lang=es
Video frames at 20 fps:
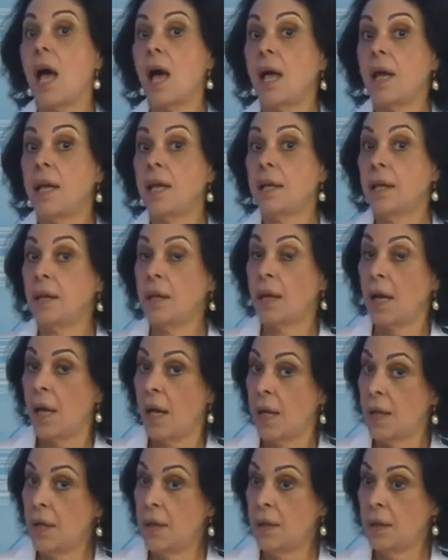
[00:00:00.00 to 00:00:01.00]
Eh,
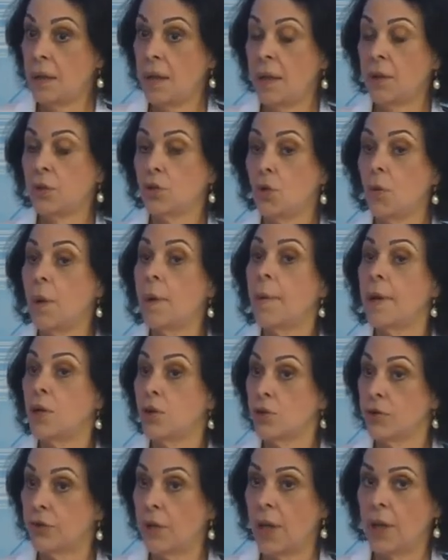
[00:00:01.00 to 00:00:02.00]
ahí estuve
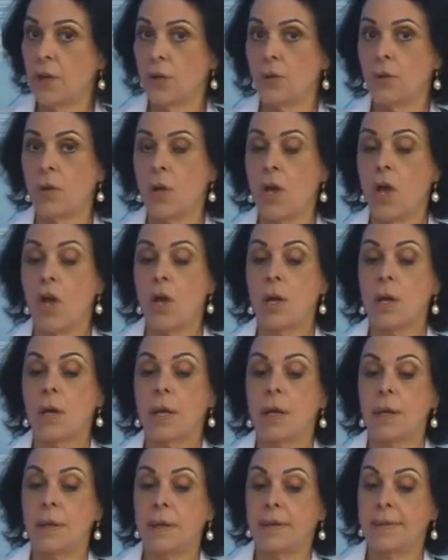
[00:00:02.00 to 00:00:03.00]
varios años,
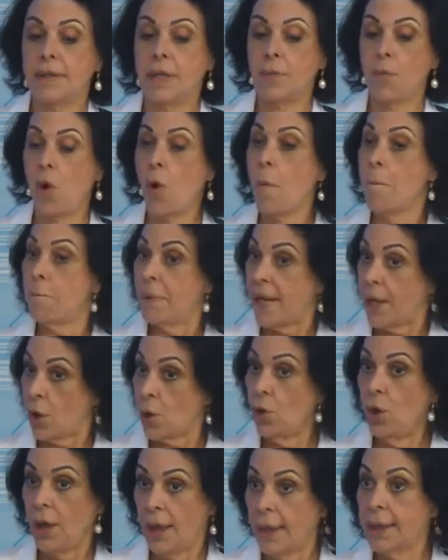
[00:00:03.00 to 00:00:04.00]
e hicimos un
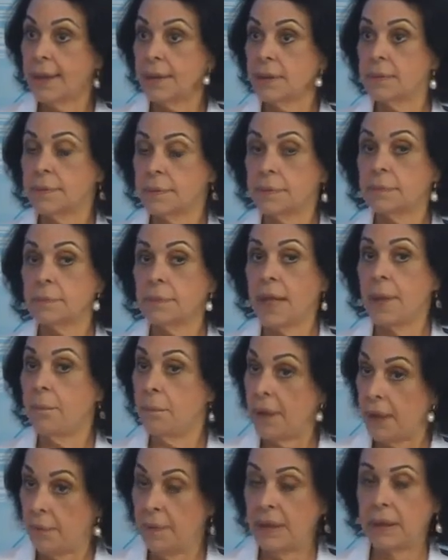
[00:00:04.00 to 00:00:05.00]
preescolar
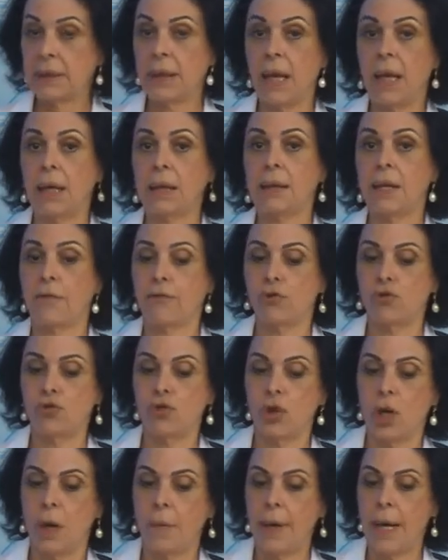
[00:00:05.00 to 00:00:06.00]
experimental que
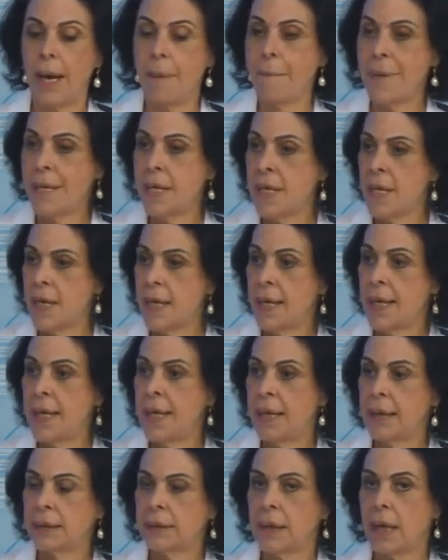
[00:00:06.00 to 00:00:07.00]
funcionaba en las mañanas, en
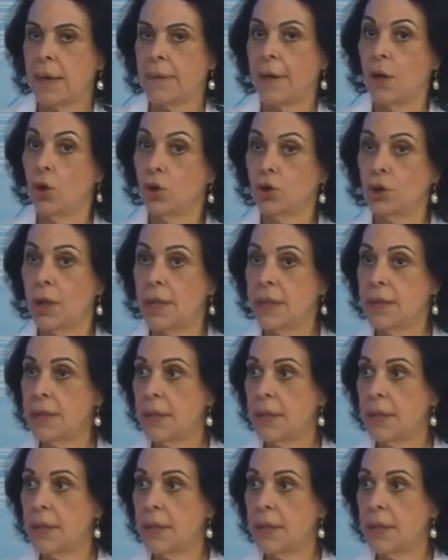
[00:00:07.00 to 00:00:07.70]
las tardes en los que estaba